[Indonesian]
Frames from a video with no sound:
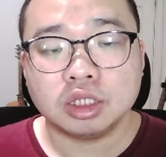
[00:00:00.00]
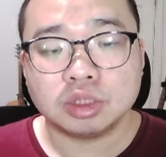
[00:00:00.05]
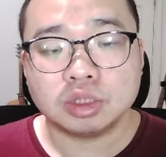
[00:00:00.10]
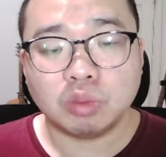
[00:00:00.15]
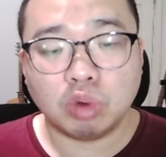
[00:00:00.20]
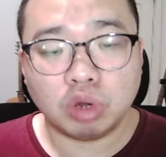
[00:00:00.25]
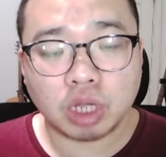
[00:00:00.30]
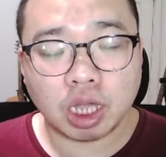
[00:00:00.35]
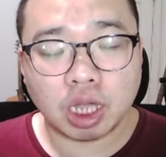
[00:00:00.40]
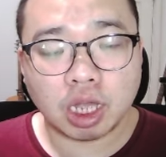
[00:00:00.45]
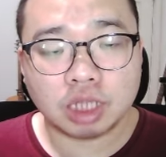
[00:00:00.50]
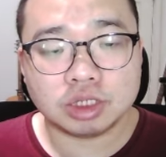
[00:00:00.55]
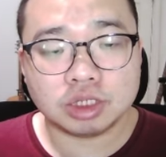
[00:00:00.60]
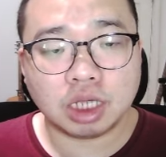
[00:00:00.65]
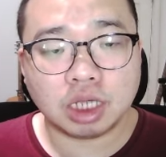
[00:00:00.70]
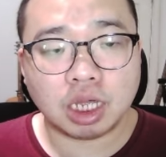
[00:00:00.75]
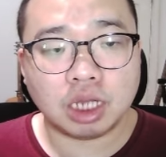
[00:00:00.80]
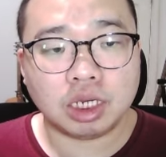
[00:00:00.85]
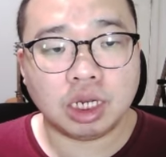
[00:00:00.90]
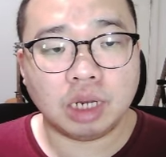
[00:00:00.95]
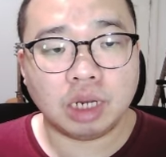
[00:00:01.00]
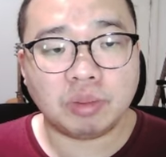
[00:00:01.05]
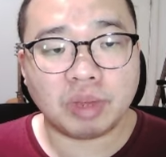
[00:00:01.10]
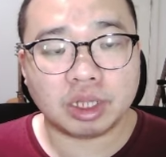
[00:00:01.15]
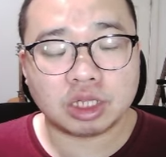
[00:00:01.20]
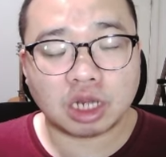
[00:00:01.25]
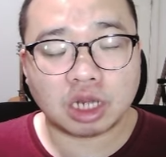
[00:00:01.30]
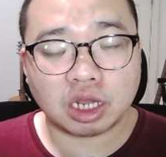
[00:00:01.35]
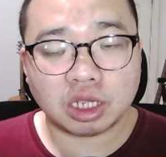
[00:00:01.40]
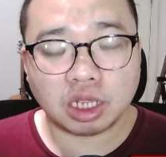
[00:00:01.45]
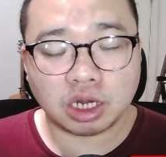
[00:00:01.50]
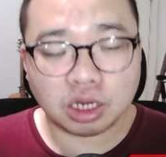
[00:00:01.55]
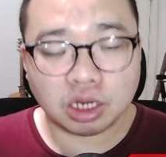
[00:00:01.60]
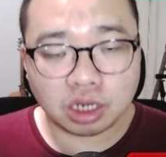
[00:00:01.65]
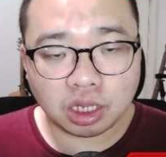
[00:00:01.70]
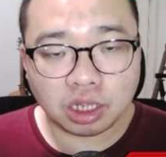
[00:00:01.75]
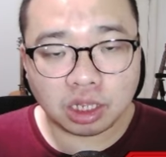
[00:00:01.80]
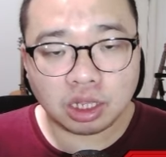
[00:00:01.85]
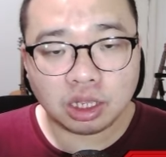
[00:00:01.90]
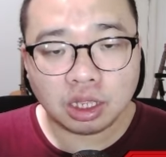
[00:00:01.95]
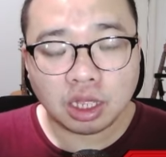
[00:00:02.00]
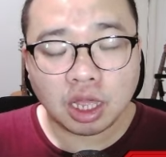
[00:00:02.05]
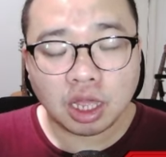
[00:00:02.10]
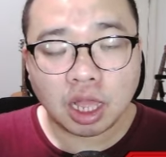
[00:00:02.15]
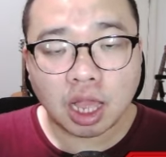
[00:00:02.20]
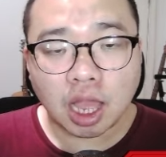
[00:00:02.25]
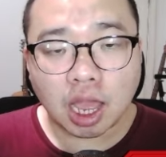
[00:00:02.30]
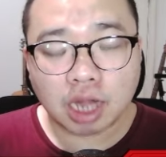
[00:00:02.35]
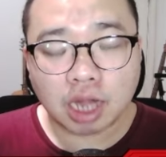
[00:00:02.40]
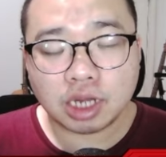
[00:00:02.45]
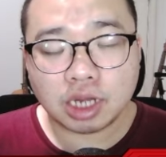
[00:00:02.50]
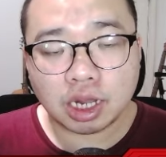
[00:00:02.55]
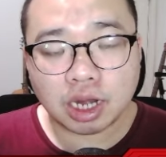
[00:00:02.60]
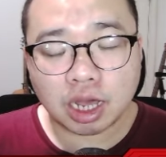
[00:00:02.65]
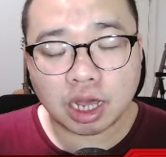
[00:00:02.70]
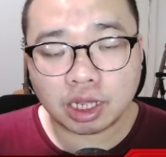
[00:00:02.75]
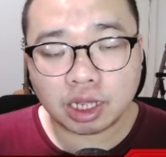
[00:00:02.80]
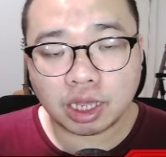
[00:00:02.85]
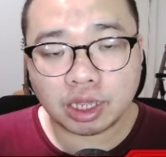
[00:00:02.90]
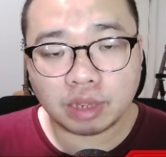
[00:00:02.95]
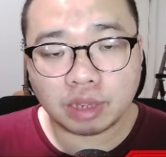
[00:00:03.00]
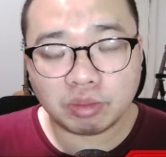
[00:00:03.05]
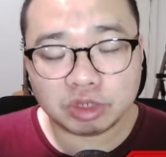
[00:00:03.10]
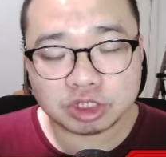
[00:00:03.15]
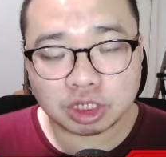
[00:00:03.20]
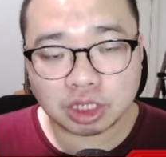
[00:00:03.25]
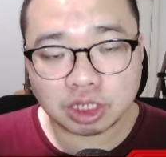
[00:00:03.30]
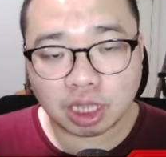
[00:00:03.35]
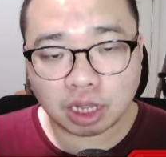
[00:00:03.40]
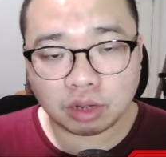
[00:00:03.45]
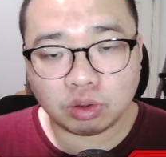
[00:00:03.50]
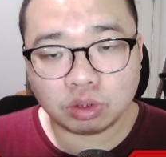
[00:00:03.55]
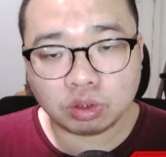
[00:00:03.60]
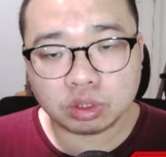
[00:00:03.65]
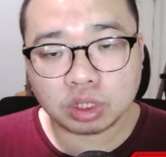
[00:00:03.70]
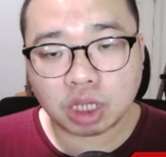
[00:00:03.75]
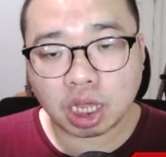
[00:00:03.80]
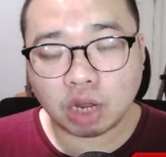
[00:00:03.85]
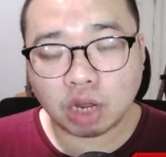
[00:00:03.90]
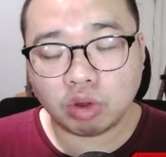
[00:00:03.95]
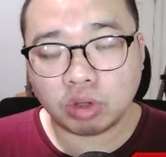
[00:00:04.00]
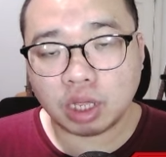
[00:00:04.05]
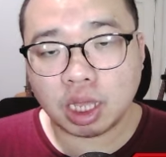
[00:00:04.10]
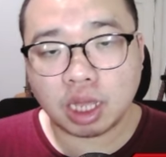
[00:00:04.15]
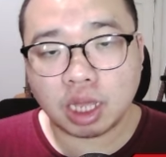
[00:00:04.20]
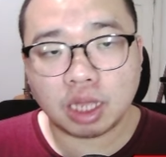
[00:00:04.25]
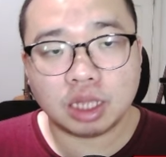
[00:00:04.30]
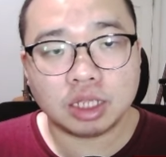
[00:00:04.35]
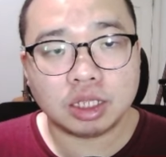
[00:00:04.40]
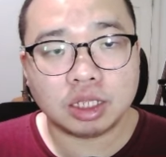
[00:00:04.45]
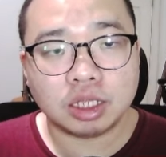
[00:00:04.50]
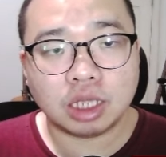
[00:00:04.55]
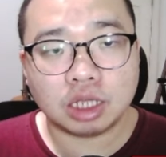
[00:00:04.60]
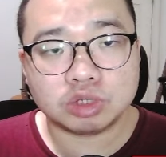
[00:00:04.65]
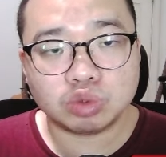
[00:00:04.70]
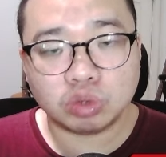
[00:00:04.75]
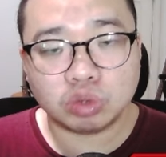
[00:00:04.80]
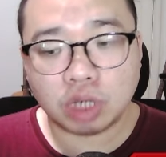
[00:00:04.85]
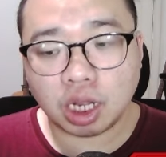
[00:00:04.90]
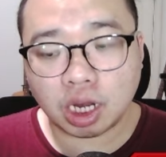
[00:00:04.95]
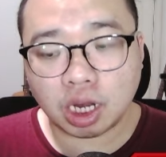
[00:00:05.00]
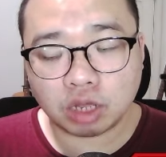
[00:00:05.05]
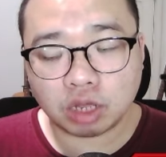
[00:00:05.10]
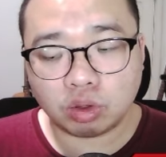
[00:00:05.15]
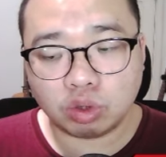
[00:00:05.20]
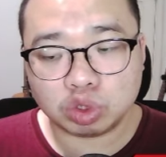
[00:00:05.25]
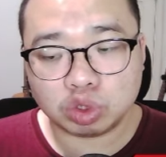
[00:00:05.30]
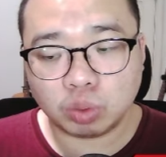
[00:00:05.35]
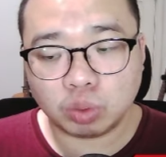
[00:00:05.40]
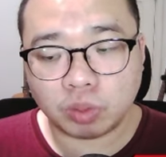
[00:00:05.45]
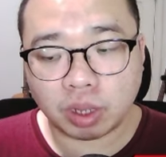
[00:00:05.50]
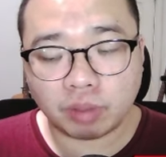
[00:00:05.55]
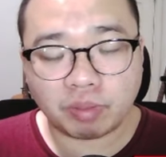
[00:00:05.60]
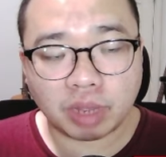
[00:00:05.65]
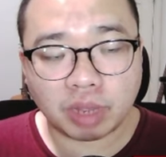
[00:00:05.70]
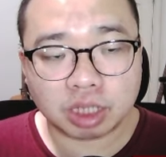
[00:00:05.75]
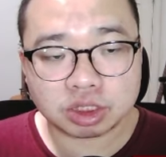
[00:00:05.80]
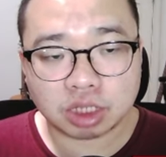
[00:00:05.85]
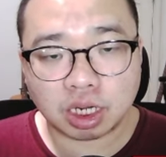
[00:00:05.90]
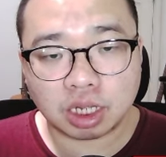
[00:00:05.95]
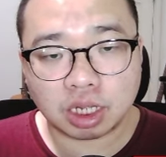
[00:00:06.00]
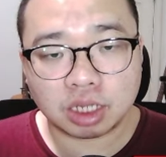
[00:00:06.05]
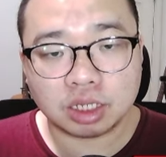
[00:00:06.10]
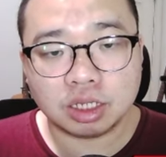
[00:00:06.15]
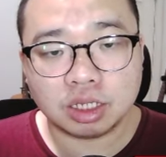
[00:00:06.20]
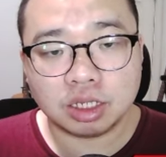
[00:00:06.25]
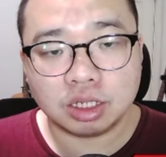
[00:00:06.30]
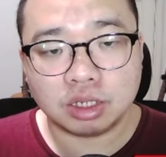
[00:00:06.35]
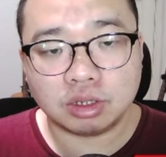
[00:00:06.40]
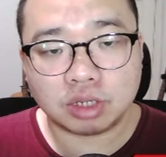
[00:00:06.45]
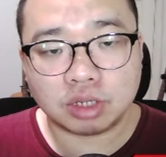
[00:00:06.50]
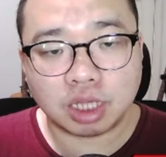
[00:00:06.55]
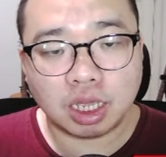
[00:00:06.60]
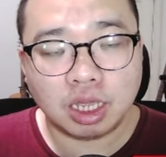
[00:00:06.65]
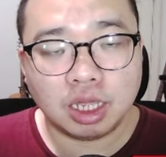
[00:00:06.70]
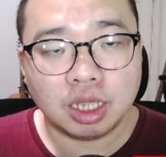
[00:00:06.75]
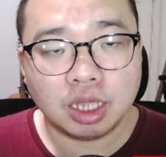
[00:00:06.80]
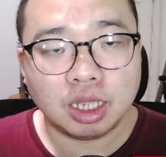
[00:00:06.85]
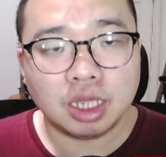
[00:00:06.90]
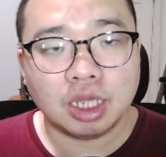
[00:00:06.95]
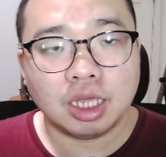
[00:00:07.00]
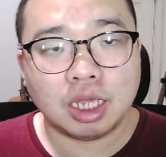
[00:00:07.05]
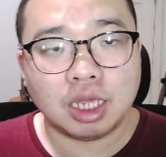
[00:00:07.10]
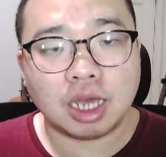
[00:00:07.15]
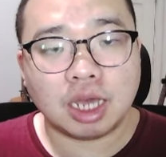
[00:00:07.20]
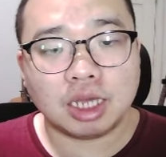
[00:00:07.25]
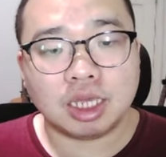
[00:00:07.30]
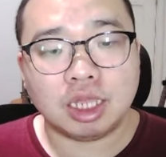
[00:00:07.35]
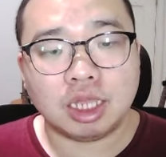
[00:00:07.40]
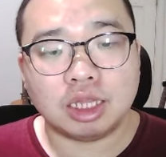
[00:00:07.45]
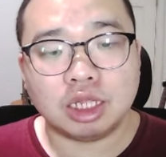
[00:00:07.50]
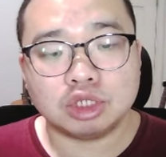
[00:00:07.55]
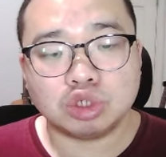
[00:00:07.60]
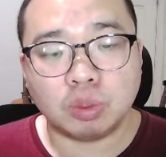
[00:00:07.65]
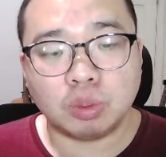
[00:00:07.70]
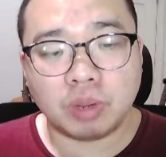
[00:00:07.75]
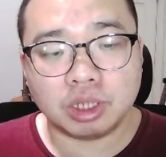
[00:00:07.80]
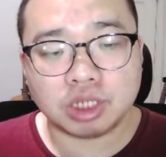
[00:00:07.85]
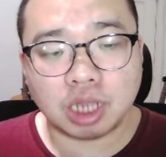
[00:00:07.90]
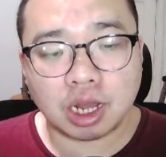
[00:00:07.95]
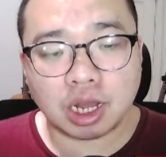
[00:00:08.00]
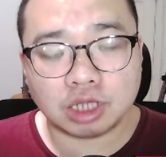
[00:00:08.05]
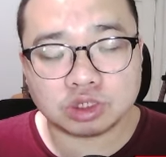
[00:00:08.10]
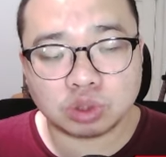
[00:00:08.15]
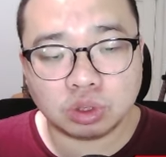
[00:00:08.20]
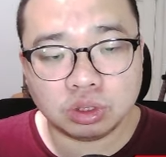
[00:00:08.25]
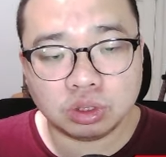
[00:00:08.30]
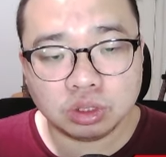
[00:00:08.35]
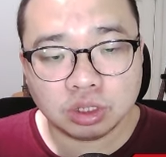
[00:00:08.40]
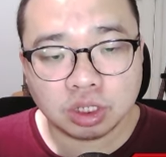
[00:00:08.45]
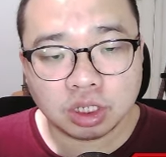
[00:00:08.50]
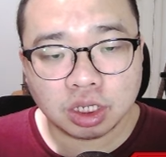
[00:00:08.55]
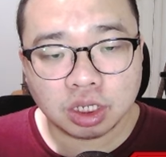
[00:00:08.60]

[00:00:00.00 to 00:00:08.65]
Semoga aja di 5 yang terakhir ini ada naga yang bisa nyangkut. Kalau nggak, ya sudahlah, gue cuma pasrah. Oke, ya kita coba aja langsung.